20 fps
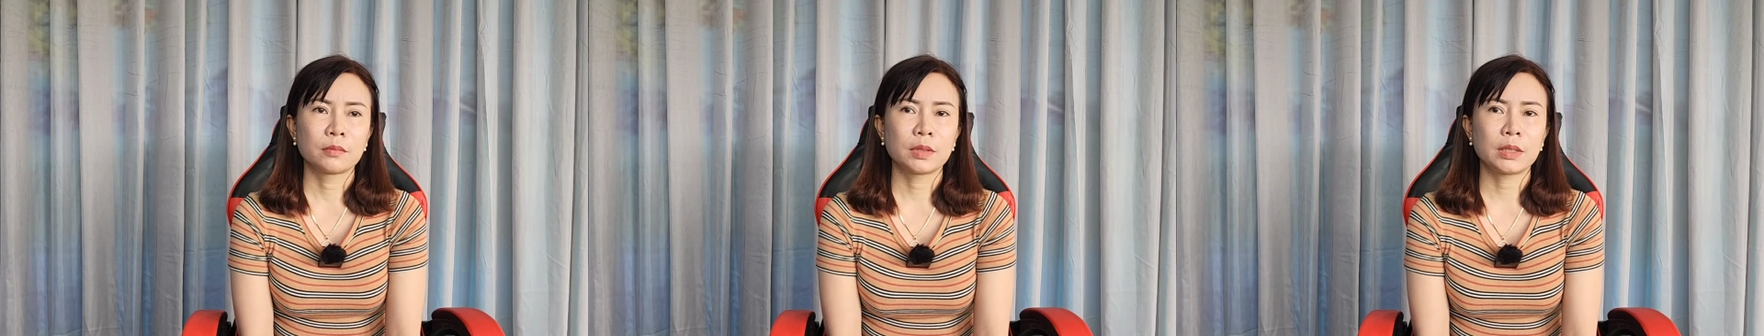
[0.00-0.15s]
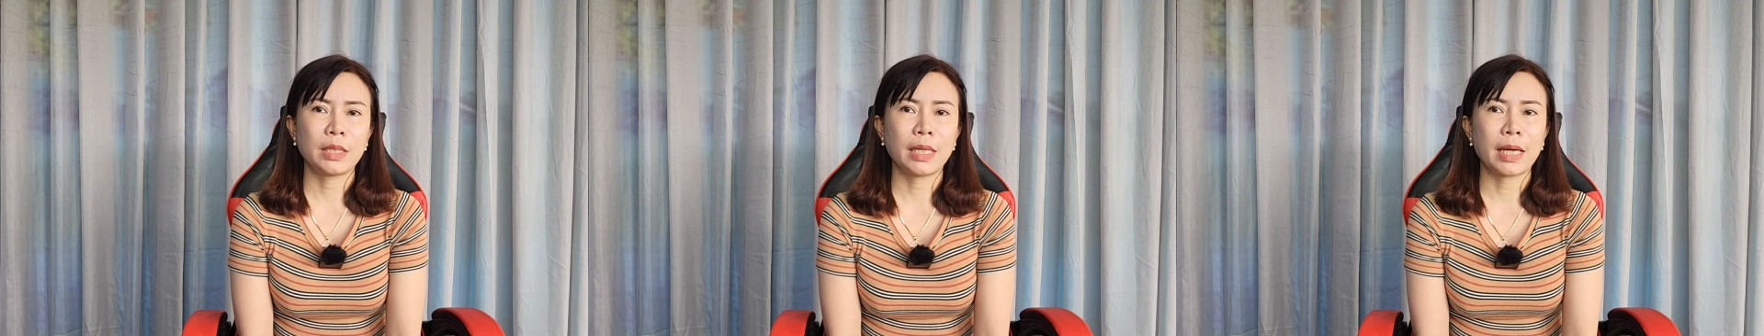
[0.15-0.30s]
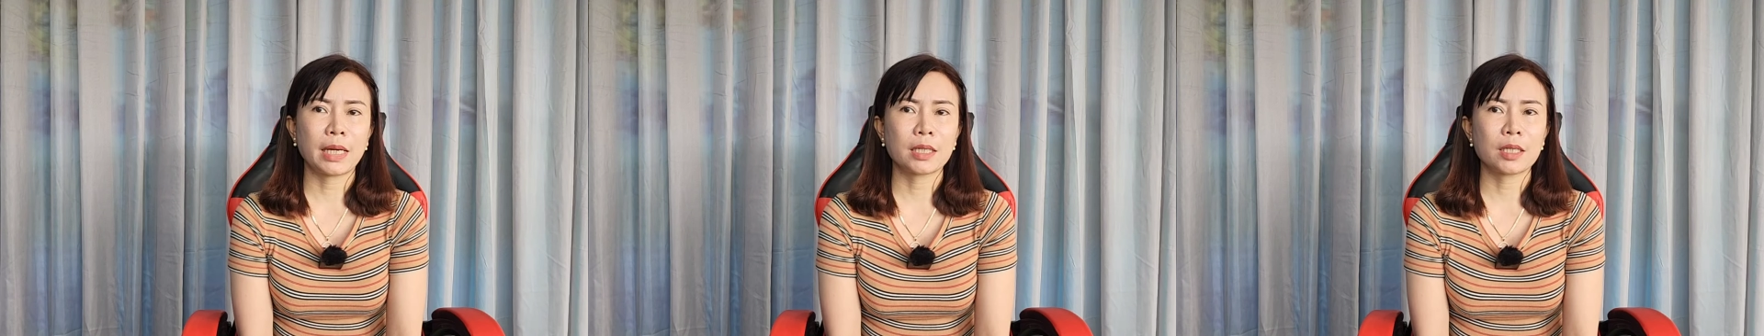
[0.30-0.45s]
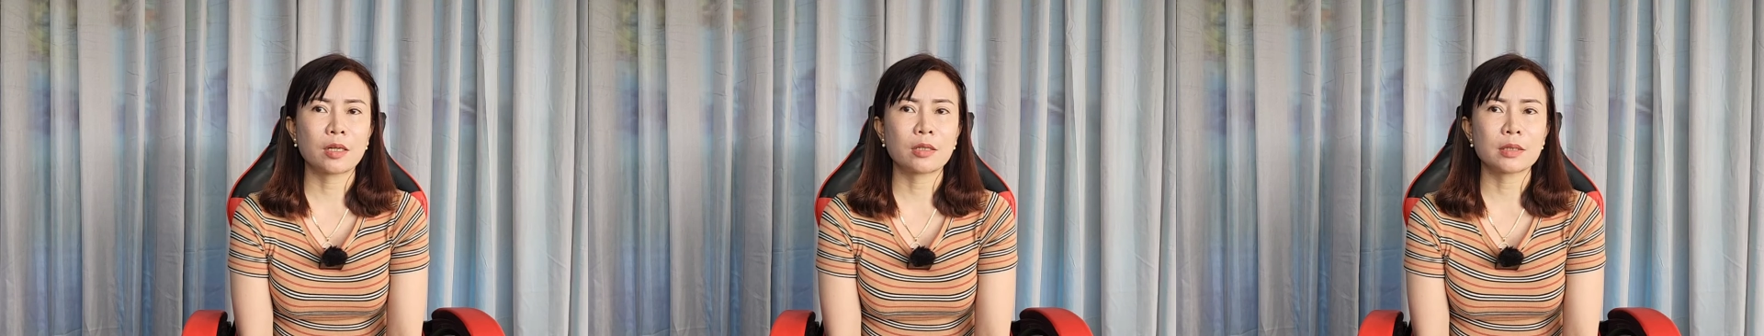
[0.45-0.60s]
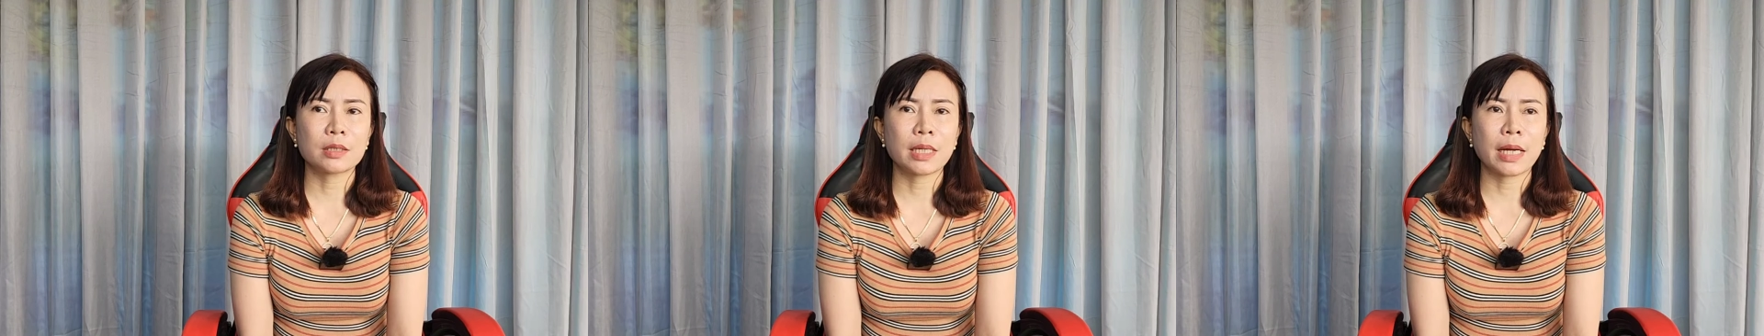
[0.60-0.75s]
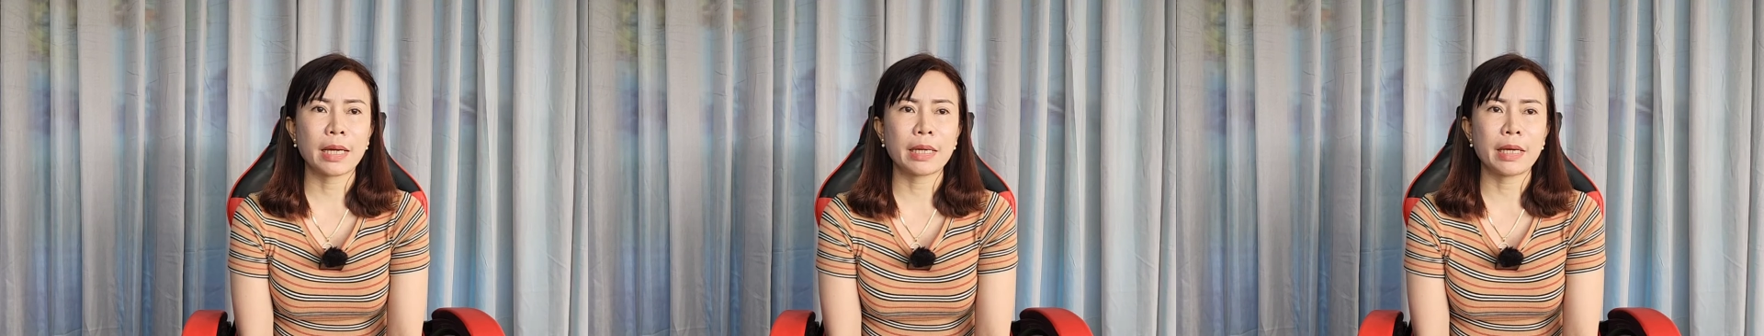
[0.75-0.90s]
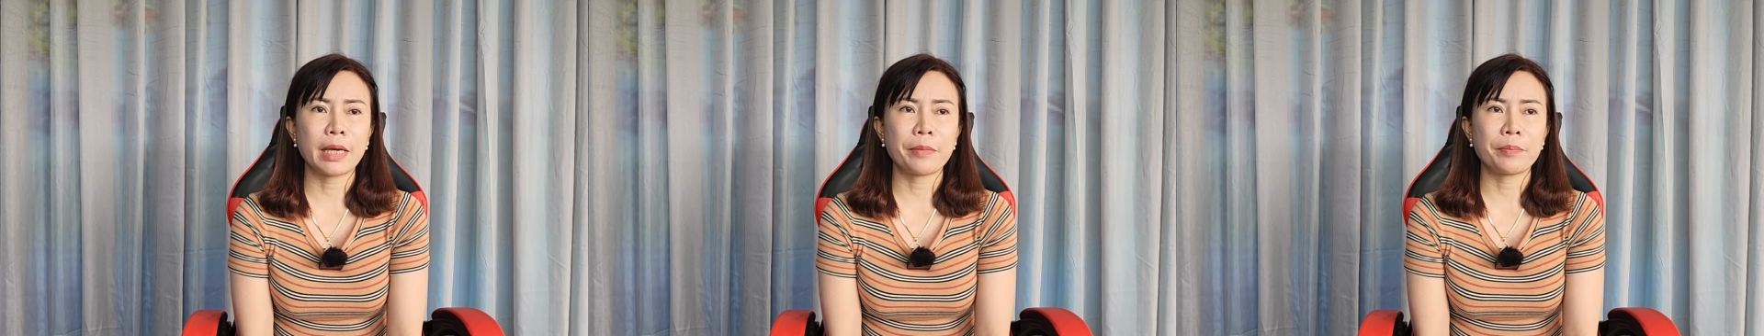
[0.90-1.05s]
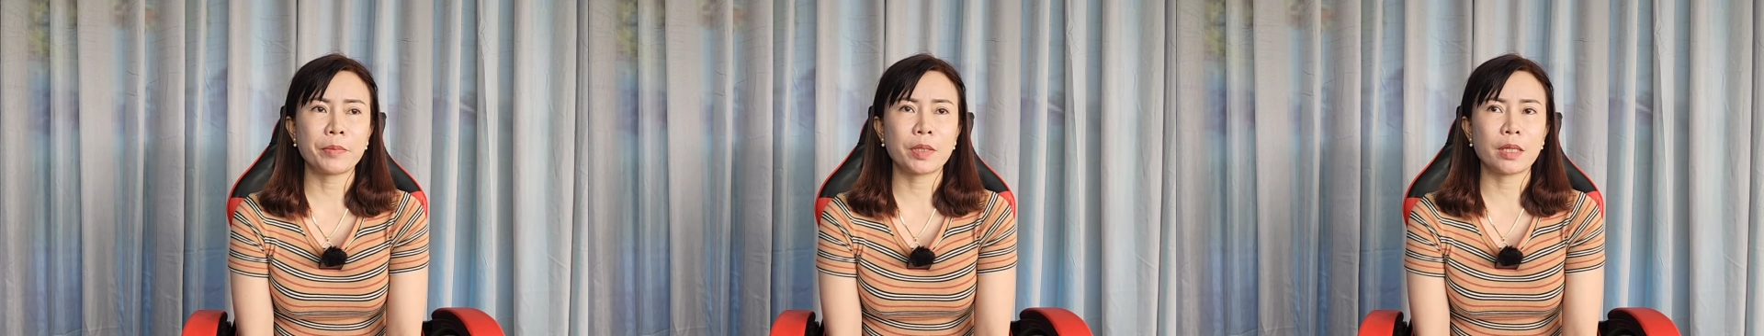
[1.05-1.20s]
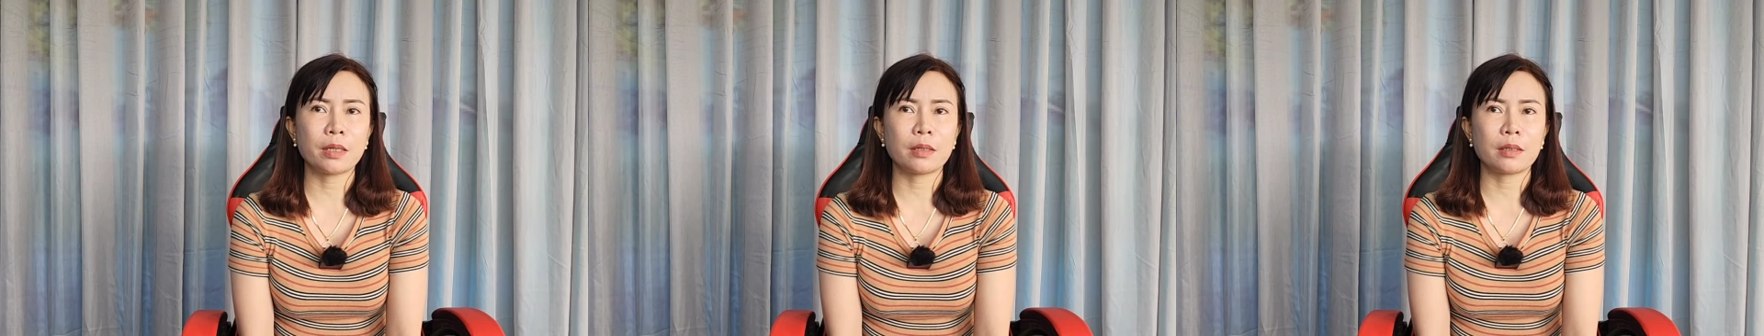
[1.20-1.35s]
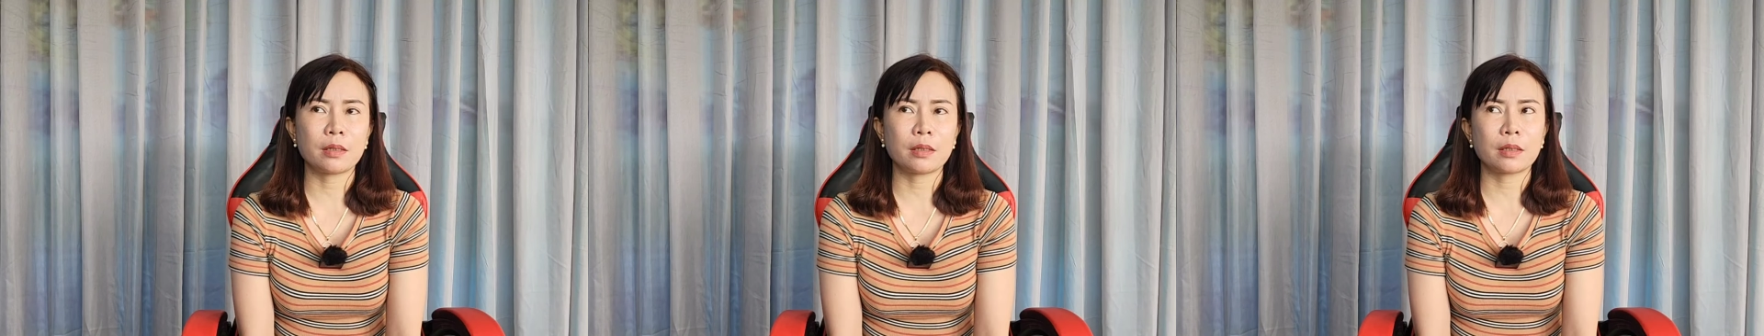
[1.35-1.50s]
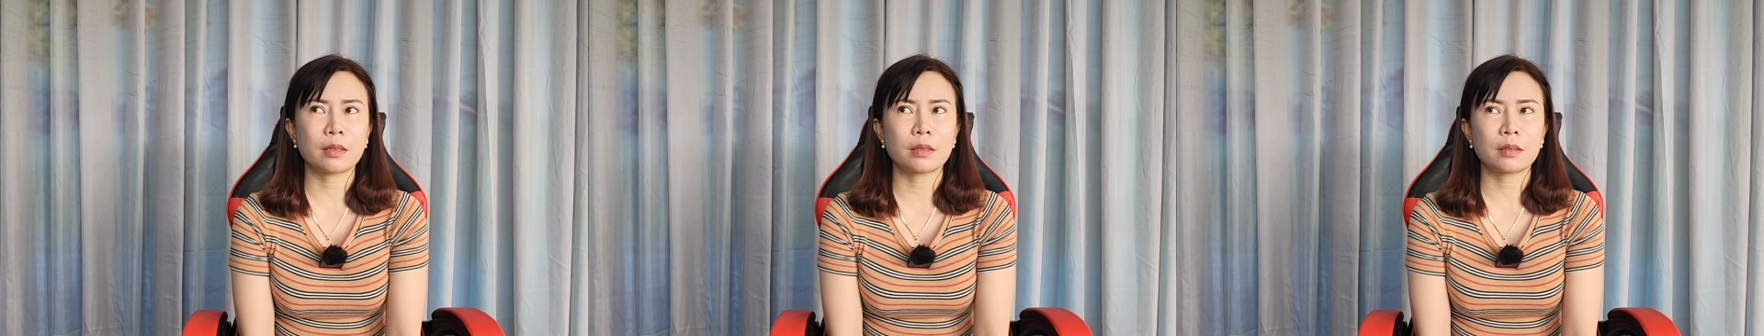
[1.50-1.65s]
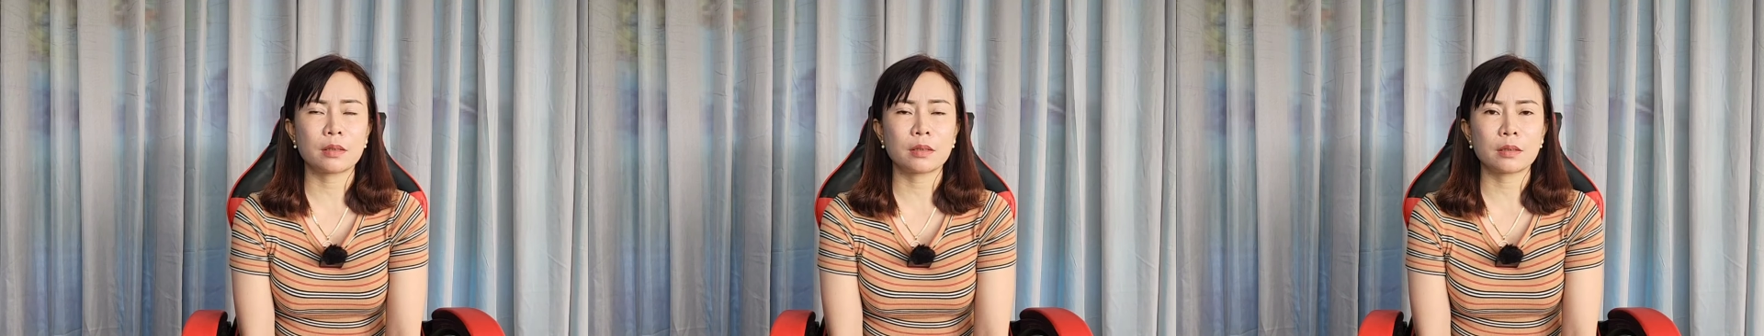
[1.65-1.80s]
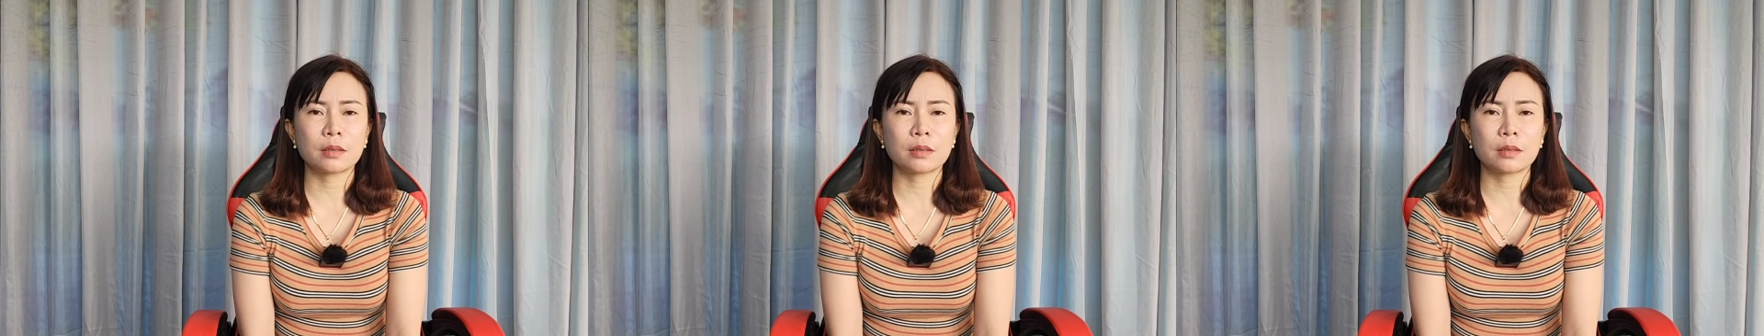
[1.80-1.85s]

Dạ, con trai em thì ờ,